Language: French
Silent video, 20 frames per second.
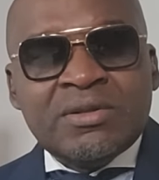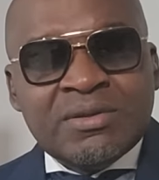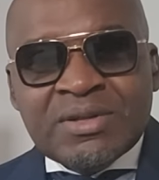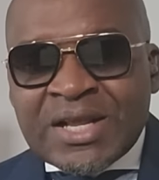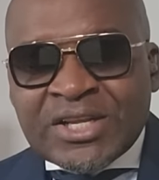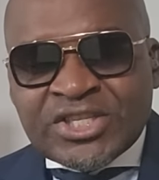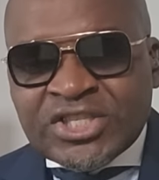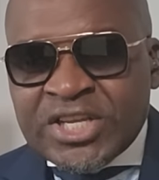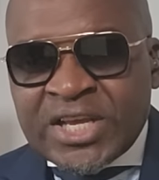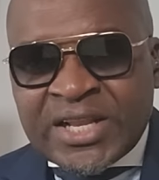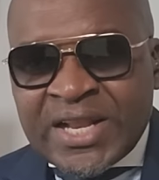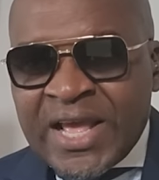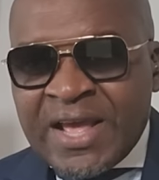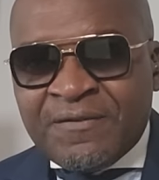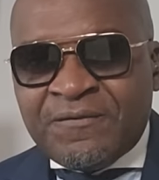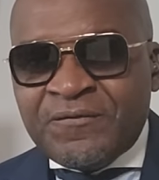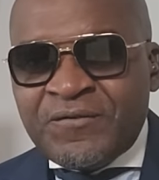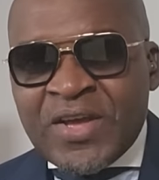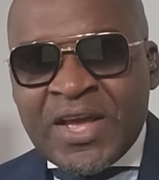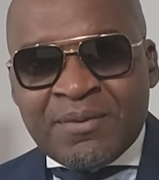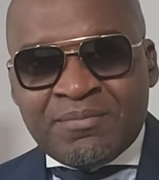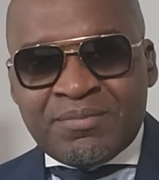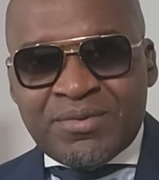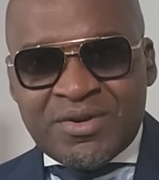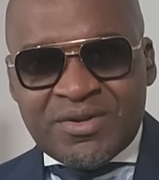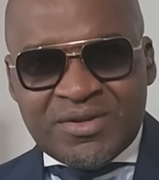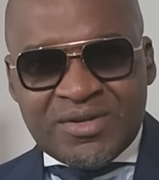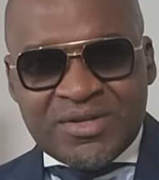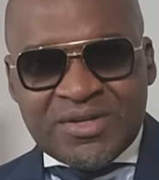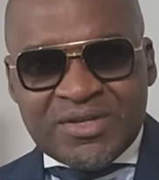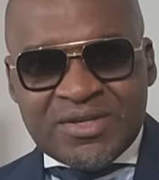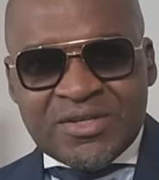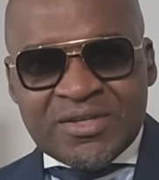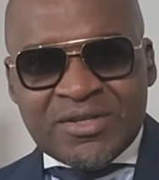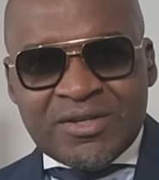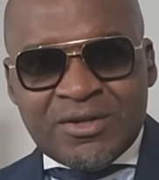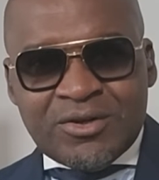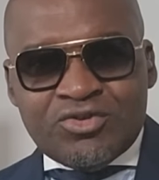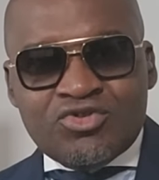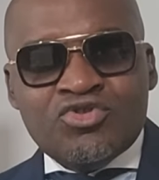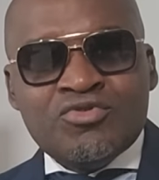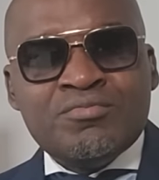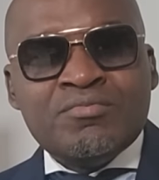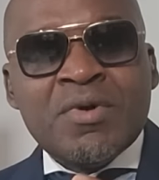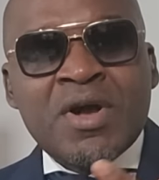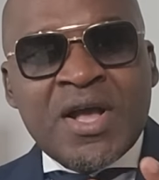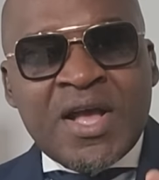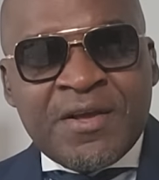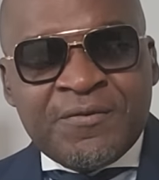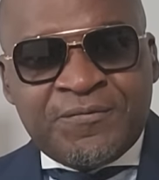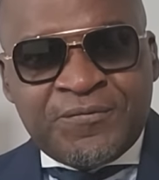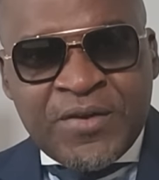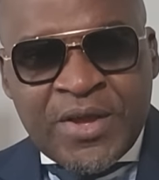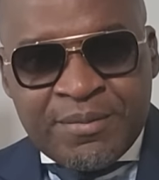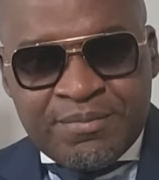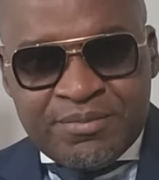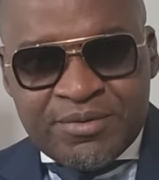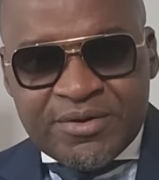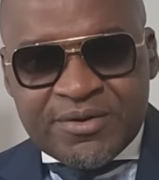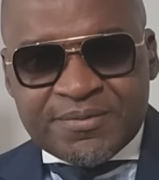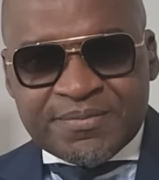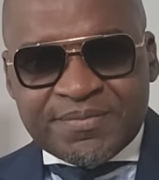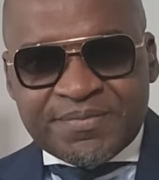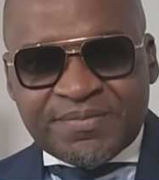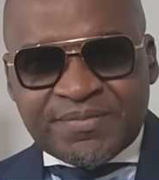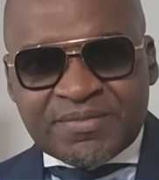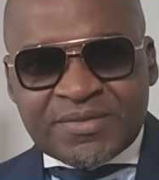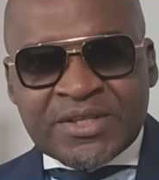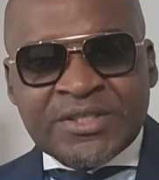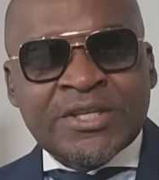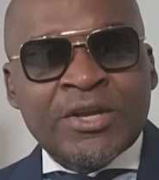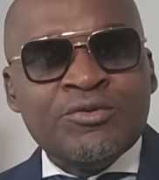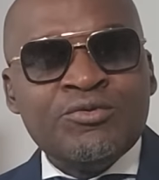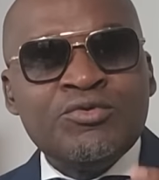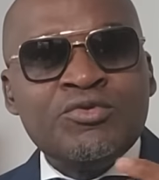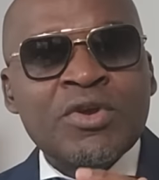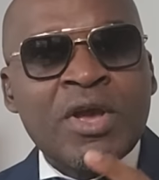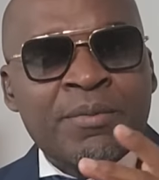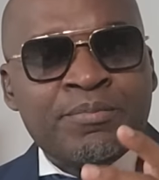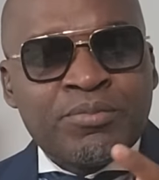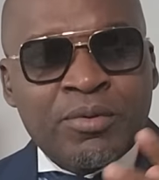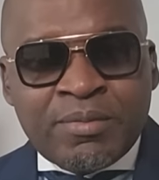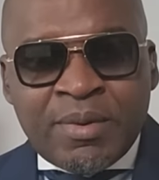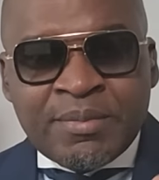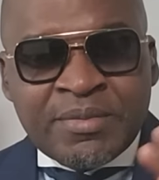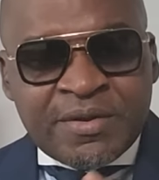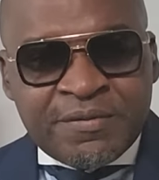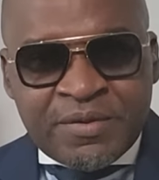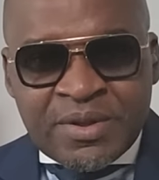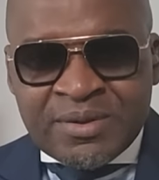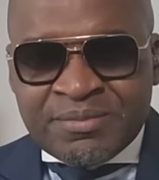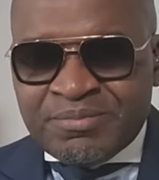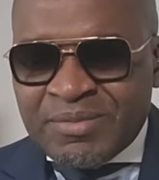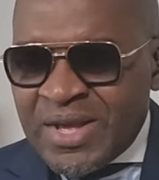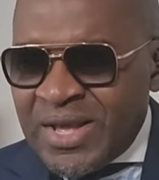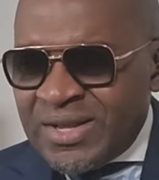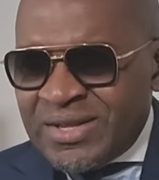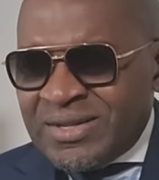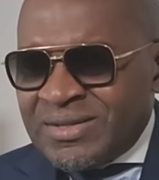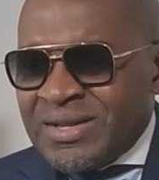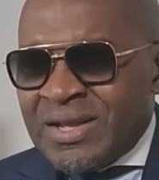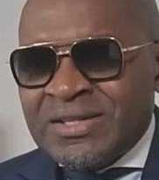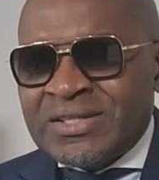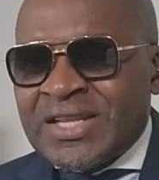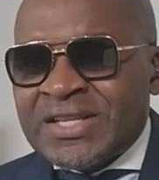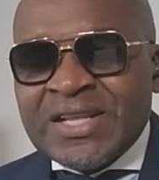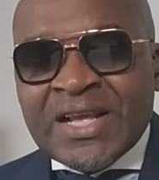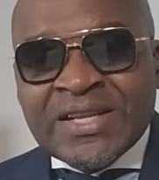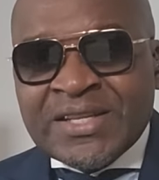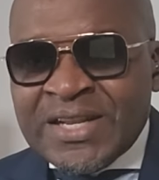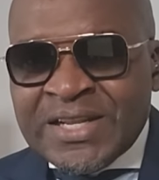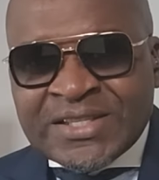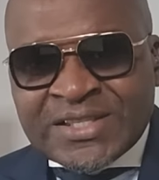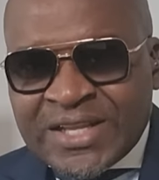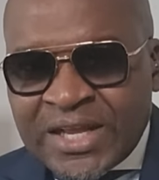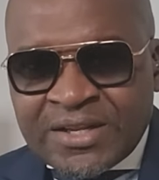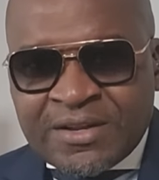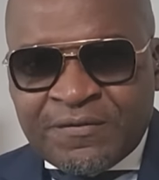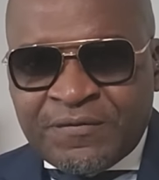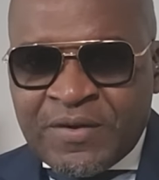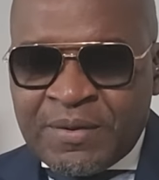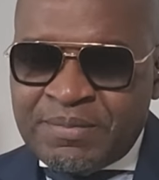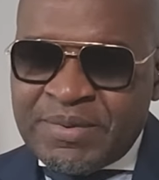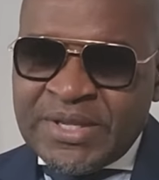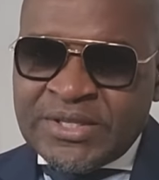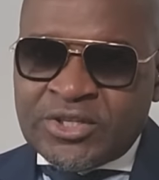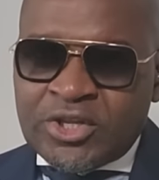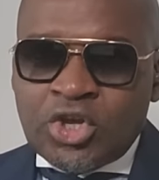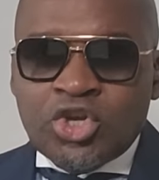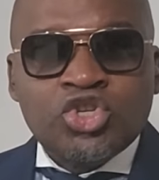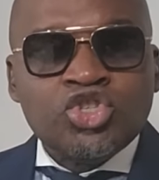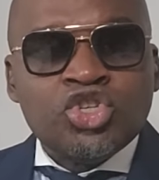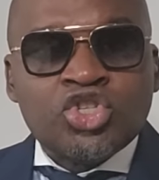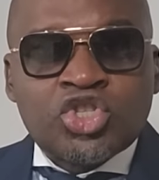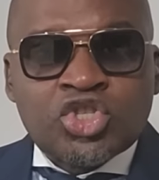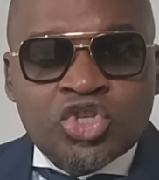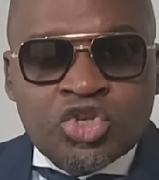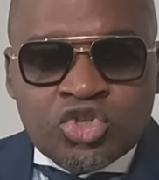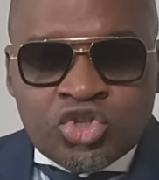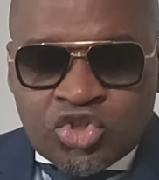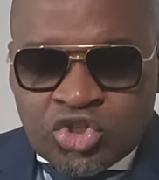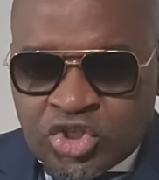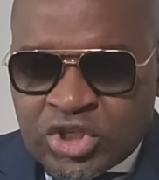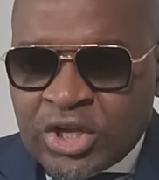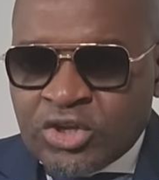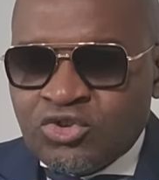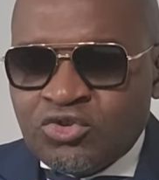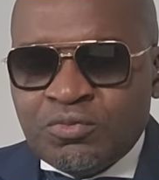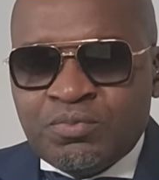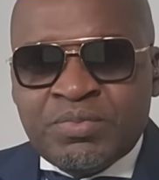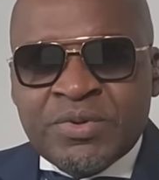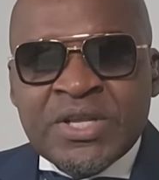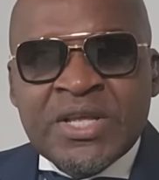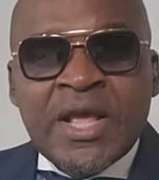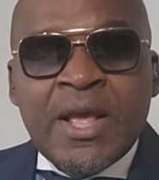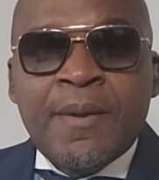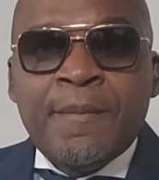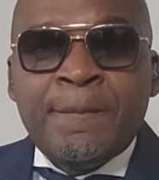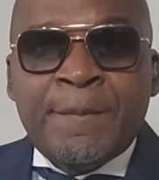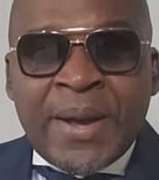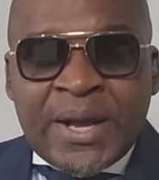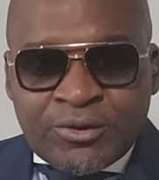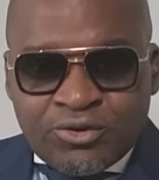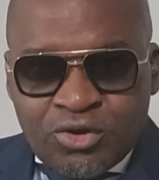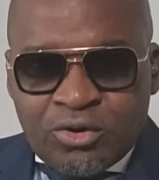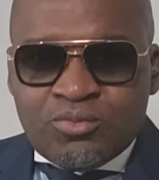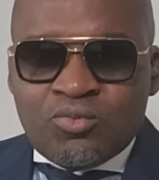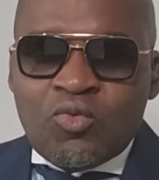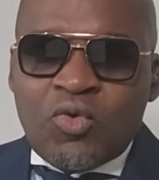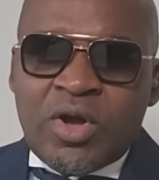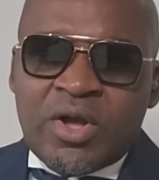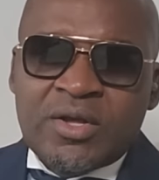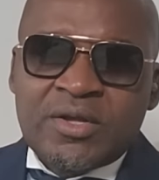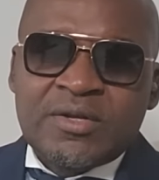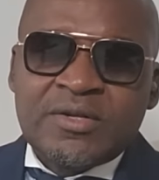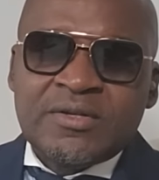La chair est faible. L'humain est faible j'ai eu un problème, de, un, instant de faiblesse, je t'en supplie, pardonne-moi.